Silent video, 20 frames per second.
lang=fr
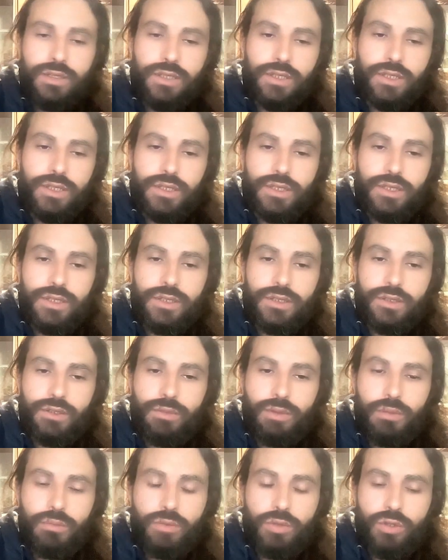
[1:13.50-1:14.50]
Et
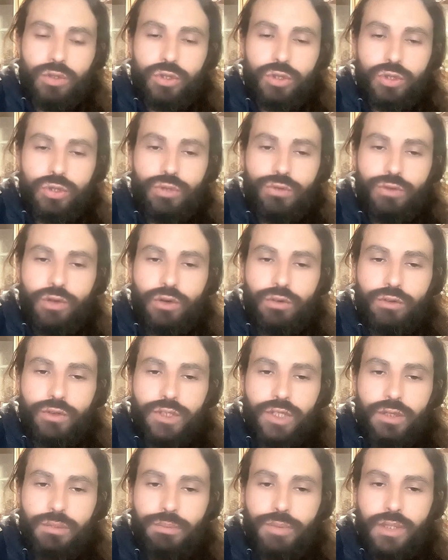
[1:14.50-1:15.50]
normalement que je devais
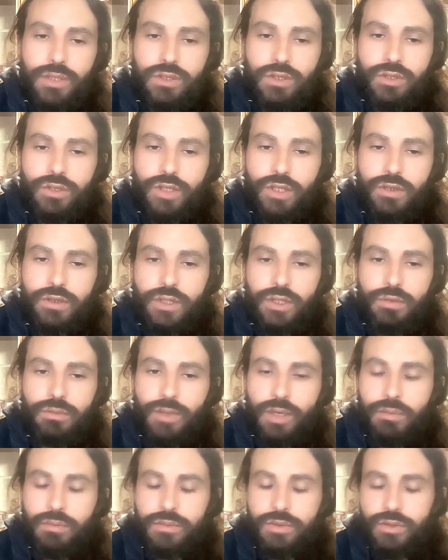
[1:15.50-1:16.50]
envoyer une personne qui était
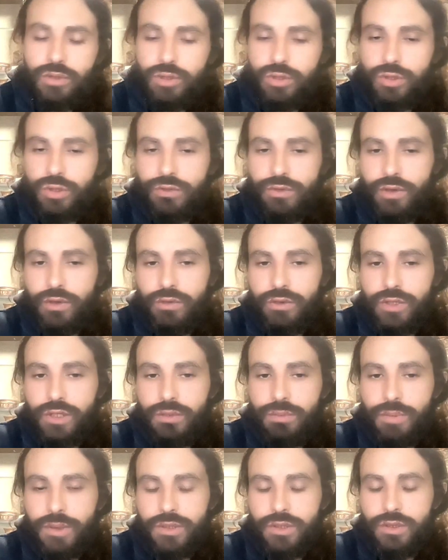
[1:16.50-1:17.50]
imam. Que je devais envoyer
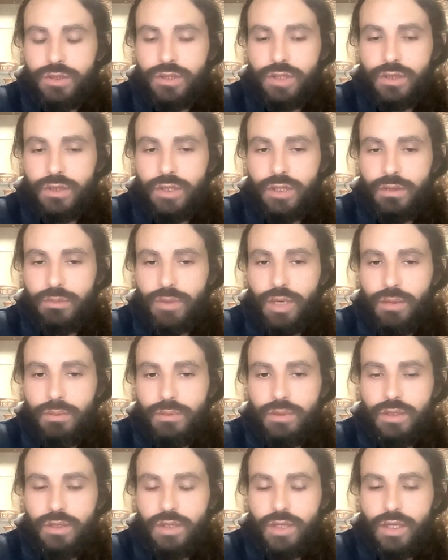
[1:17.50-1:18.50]
une personne qui était
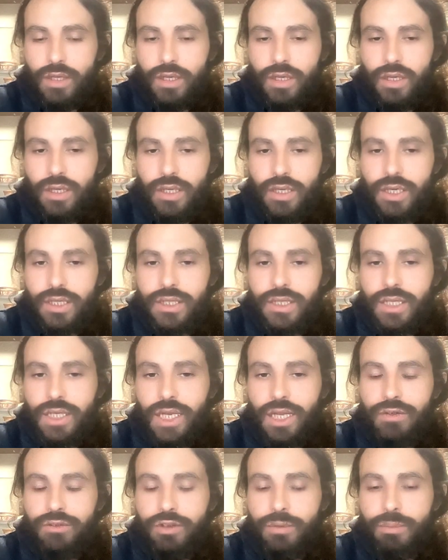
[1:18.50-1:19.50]
imam et à qui
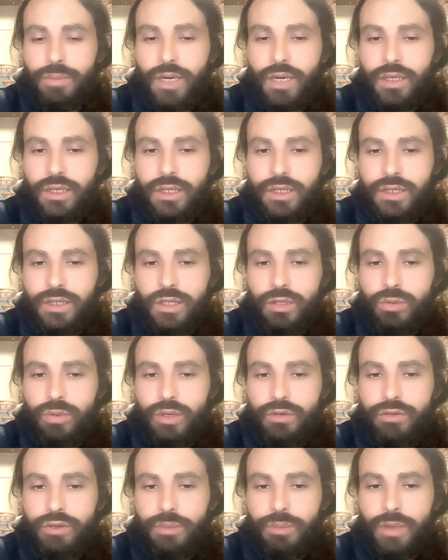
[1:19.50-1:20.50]
il avait parlé, qui lui
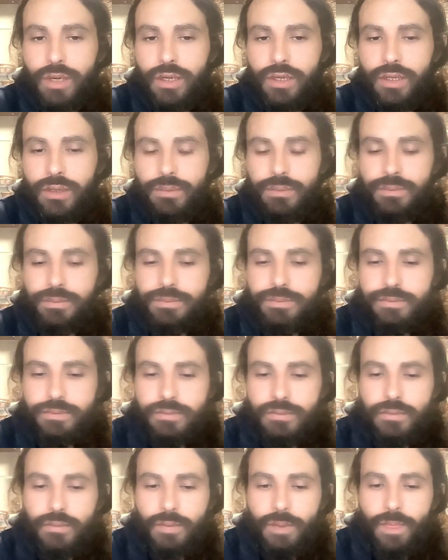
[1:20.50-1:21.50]
avait parlé.
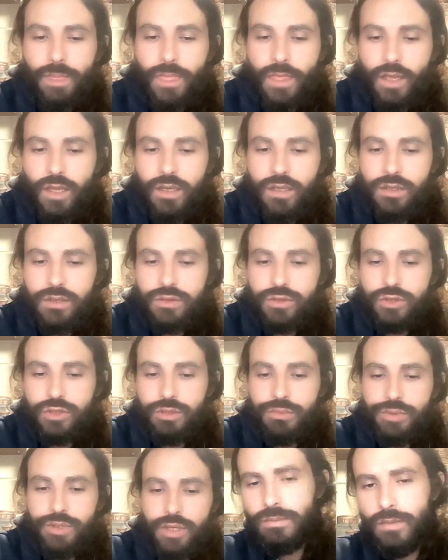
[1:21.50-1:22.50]
C'est
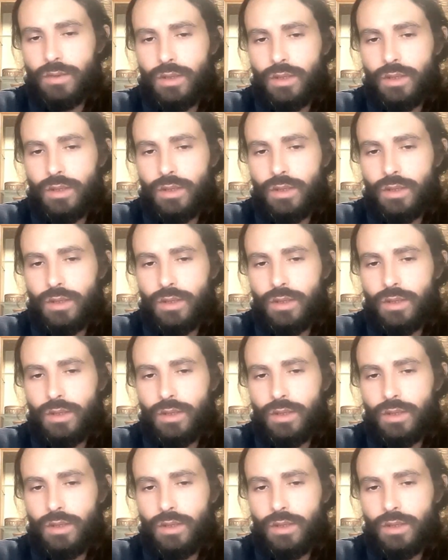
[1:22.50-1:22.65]
bien